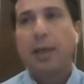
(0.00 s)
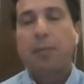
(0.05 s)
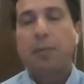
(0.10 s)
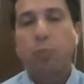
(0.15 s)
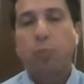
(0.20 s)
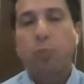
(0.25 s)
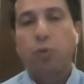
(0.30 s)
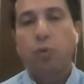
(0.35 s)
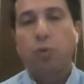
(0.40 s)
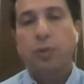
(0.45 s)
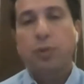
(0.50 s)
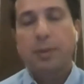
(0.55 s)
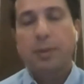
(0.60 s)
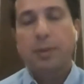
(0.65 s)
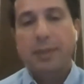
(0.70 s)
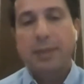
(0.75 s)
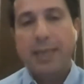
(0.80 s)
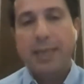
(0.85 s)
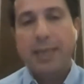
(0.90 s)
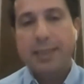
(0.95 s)
Bunun
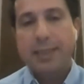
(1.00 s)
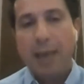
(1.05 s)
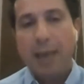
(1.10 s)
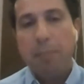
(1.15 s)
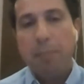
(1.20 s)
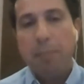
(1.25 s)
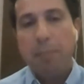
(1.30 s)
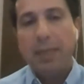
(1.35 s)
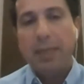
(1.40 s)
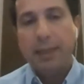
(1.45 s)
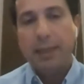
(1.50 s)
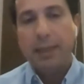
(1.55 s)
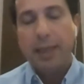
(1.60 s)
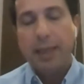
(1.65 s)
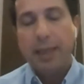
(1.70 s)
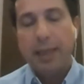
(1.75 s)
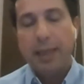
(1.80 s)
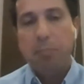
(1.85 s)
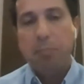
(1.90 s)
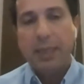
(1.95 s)
80
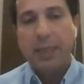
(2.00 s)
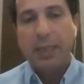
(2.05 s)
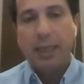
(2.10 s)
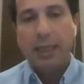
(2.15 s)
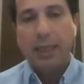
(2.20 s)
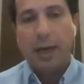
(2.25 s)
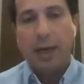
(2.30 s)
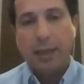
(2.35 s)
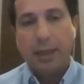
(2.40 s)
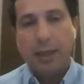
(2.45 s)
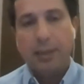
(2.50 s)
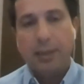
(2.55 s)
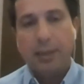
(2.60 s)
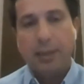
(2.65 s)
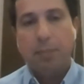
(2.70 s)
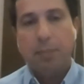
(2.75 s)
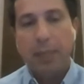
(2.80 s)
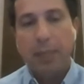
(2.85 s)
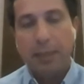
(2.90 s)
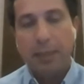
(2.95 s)
binde bini
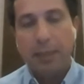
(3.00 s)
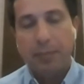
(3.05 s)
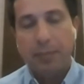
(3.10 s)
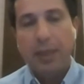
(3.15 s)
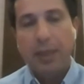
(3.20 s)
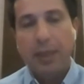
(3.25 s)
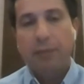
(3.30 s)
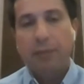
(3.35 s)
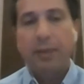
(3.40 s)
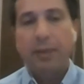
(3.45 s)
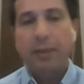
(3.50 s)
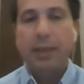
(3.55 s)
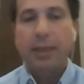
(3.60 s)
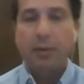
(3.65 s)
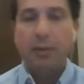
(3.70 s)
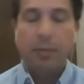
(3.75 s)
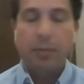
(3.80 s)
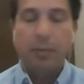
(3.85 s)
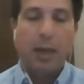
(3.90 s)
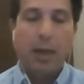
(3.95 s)
artık benim ve
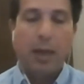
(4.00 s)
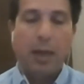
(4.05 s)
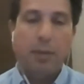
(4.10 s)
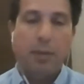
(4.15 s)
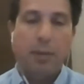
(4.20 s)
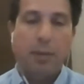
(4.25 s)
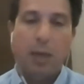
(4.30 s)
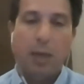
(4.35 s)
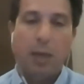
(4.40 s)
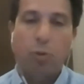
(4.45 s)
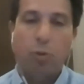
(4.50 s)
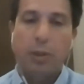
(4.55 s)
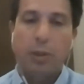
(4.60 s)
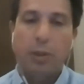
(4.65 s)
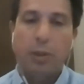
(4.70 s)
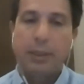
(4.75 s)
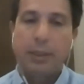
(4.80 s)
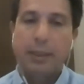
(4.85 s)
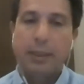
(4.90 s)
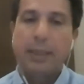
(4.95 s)
devrim Erbil
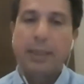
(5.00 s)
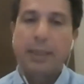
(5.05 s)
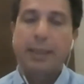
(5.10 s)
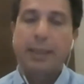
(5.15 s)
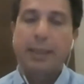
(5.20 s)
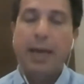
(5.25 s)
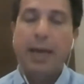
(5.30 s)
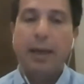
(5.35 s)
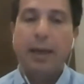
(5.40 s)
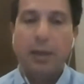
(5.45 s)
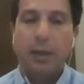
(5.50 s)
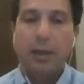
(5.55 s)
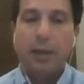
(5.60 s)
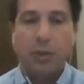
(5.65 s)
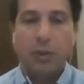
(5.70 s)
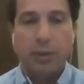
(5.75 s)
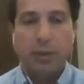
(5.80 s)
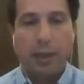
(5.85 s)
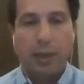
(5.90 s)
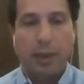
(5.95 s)
tablolarının değer
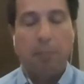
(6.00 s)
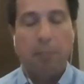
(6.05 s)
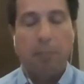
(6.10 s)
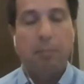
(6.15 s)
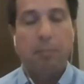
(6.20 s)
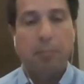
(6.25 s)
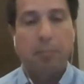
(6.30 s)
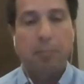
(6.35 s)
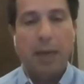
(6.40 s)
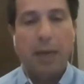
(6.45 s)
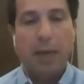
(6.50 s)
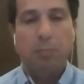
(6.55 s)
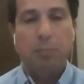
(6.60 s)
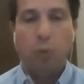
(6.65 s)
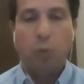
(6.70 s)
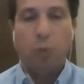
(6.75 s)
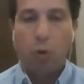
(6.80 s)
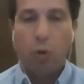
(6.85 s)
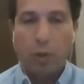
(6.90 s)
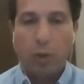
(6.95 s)
artışından ben
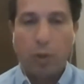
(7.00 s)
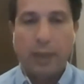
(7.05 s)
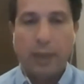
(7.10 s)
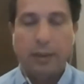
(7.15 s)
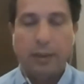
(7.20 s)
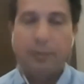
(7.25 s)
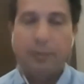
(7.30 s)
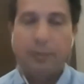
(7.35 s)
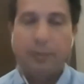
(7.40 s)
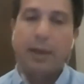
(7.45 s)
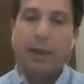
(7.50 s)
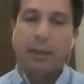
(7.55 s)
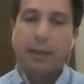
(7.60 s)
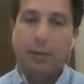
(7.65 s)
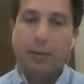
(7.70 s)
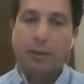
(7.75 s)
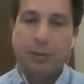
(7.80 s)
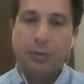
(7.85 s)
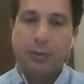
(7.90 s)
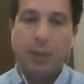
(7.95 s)
bu oranda
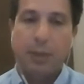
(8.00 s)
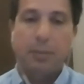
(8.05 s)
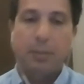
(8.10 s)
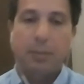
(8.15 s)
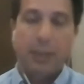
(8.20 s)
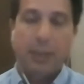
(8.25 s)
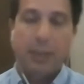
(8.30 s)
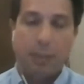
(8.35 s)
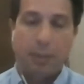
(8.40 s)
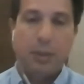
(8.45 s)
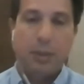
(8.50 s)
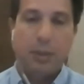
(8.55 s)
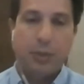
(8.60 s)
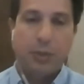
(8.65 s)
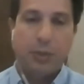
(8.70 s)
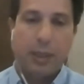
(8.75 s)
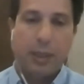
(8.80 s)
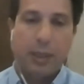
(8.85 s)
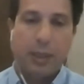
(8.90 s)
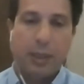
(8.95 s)
faydalanacağım
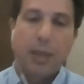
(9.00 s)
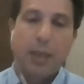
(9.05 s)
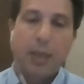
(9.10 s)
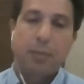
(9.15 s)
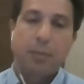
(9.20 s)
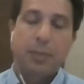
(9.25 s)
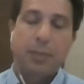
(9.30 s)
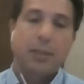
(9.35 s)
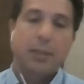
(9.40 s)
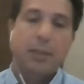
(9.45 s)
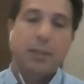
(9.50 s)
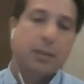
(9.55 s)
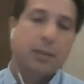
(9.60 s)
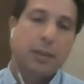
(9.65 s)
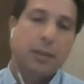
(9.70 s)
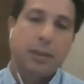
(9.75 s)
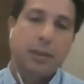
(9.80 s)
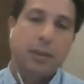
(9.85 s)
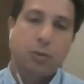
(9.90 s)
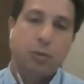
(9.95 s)
diyebilecek. Biz
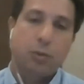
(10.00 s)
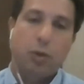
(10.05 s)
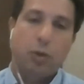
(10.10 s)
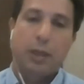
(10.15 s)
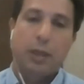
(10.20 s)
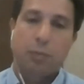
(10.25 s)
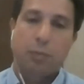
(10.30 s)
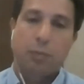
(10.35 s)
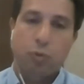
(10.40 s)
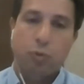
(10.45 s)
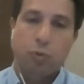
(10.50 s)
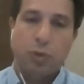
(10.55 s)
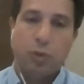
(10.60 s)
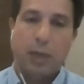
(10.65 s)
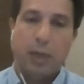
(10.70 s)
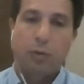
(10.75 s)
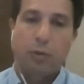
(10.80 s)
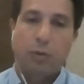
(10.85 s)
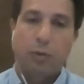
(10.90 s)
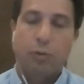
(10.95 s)
e, şu anda bunu
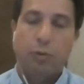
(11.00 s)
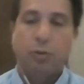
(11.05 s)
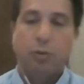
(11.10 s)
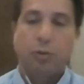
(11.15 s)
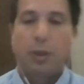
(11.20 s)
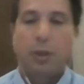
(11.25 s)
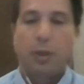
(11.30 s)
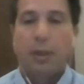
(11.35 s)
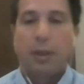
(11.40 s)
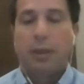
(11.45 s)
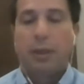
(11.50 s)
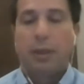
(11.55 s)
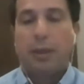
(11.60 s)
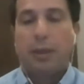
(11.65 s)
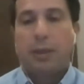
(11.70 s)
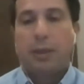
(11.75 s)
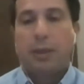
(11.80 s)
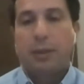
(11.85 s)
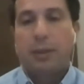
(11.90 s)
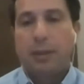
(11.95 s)
sağlıyoruz.
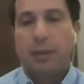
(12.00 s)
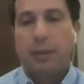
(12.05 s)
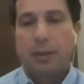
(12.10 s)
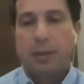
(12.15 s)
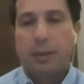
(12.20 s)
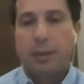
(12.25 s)
E,